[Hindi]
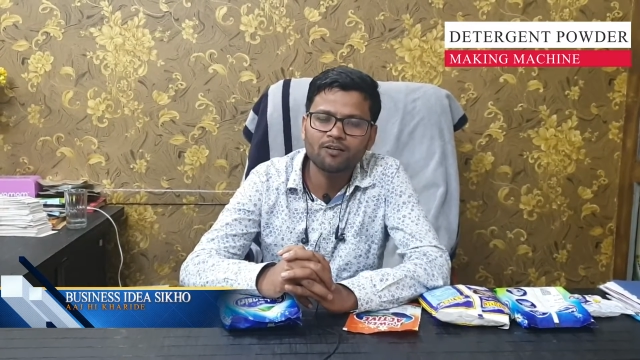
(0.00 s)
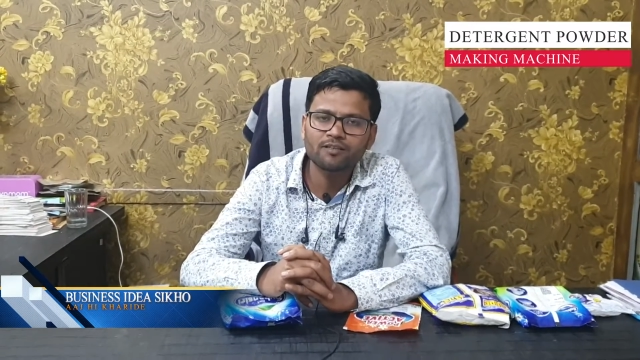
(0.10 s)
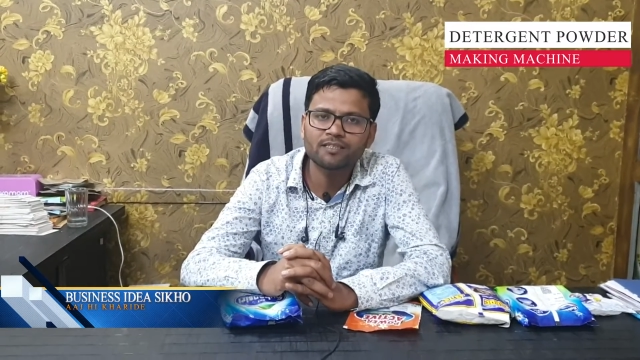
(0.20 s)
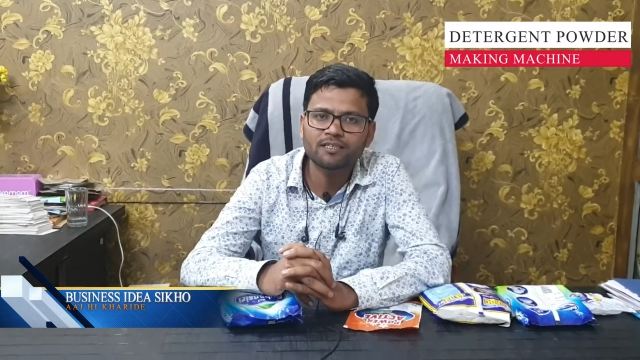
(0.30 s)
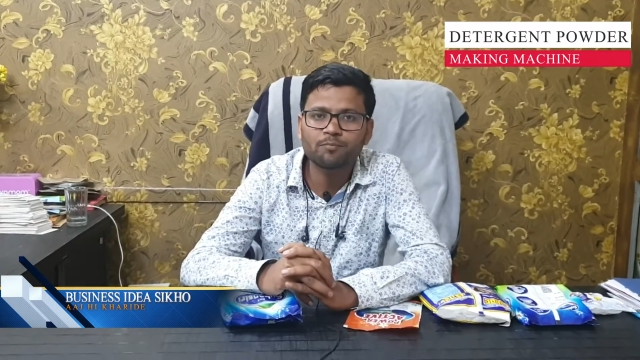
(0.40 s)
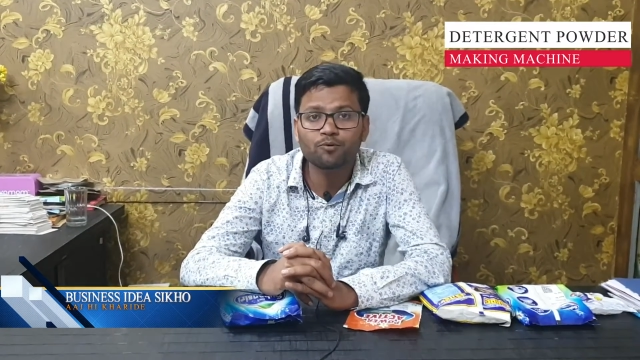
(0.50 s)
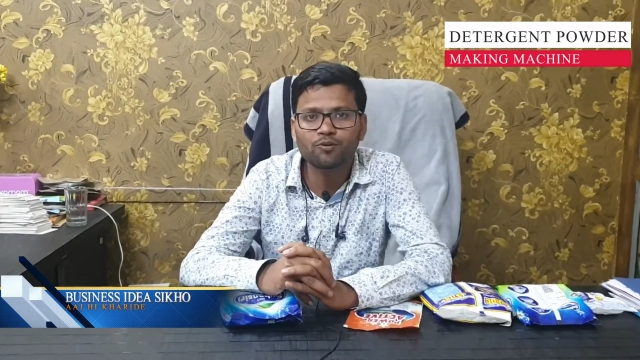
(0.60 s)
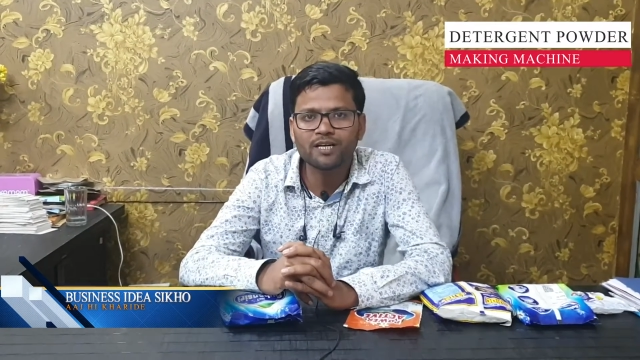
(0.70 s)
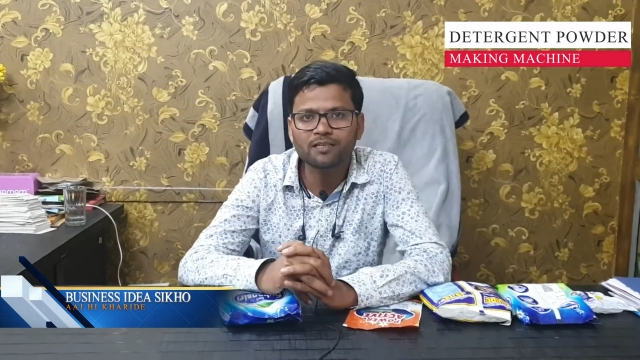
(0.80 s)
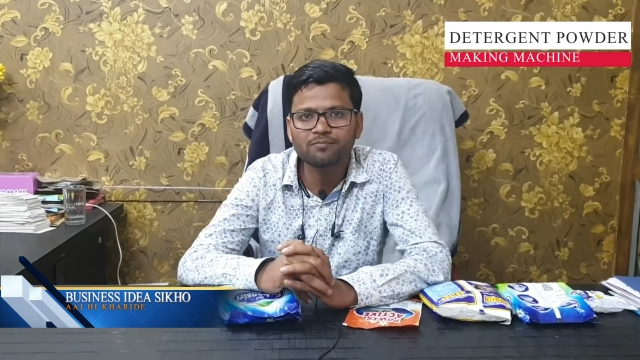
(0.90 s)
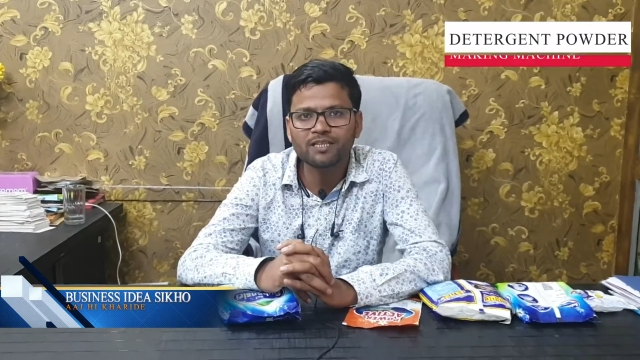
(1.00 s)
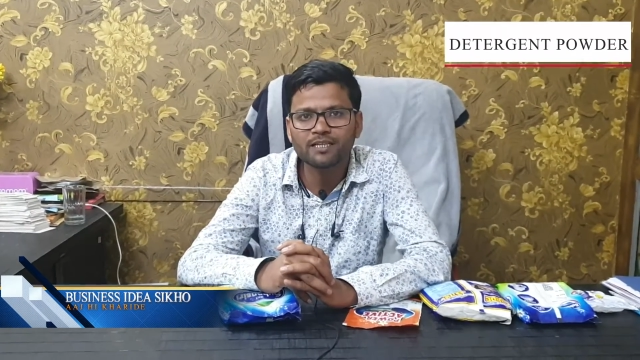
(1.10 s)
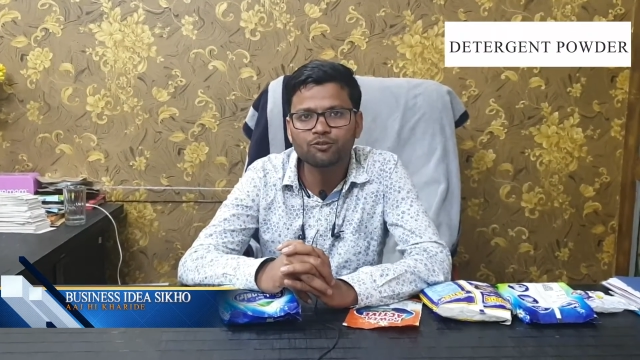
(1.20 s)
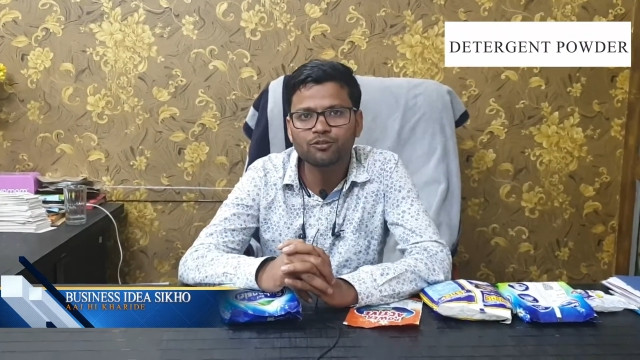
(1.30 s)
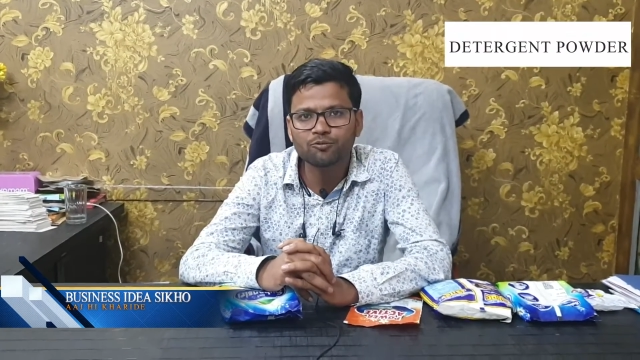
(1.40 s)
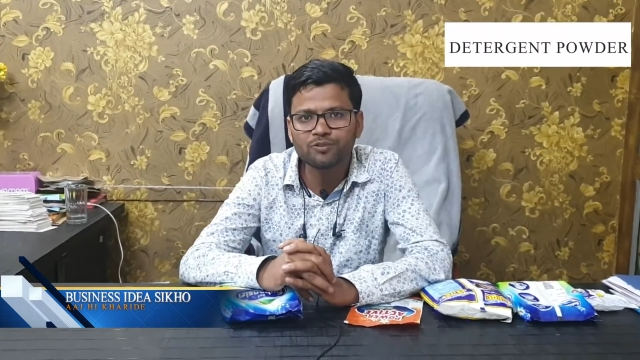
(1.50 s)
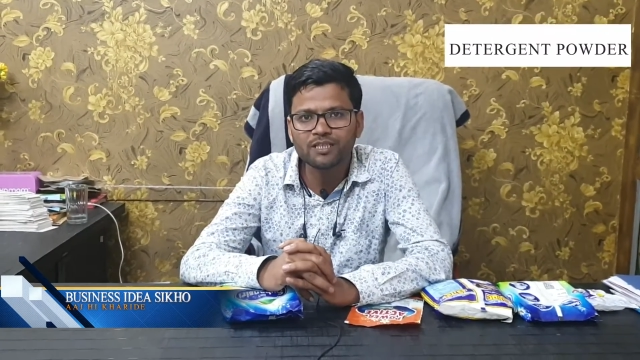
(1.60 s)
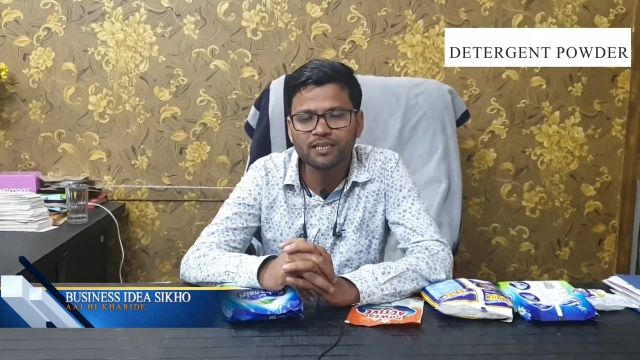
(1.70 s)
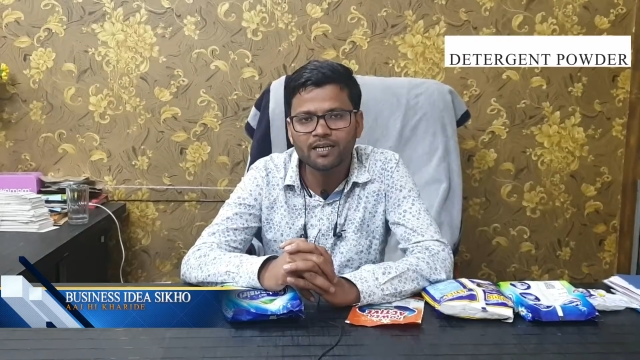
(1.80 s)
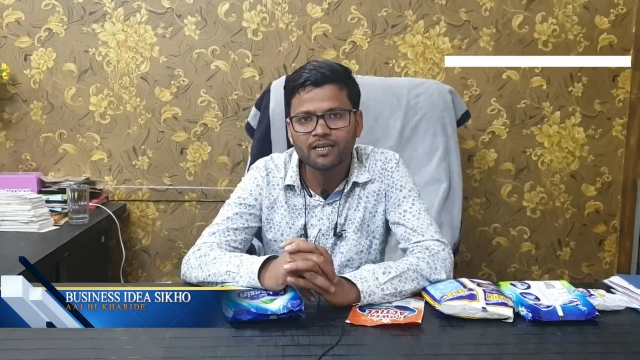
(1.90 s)
है इसका प्रोडक्ट भी है जो
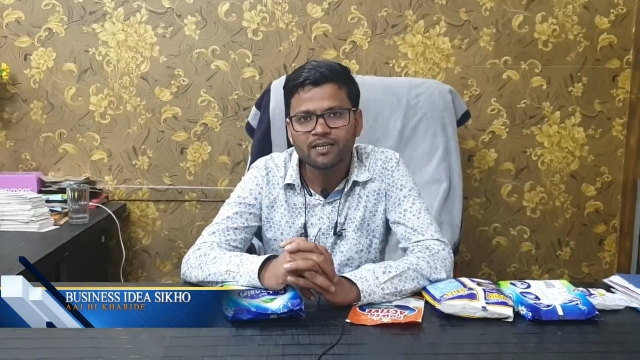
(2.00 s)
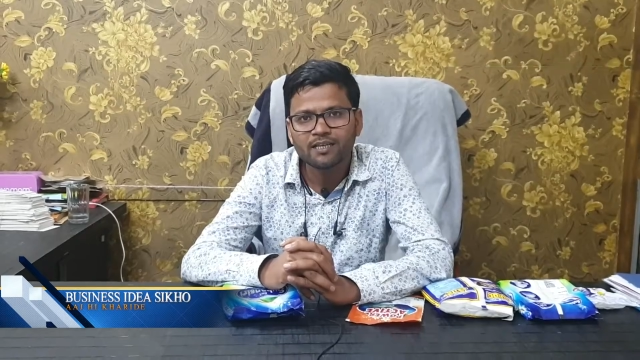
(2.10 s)
यूनिक है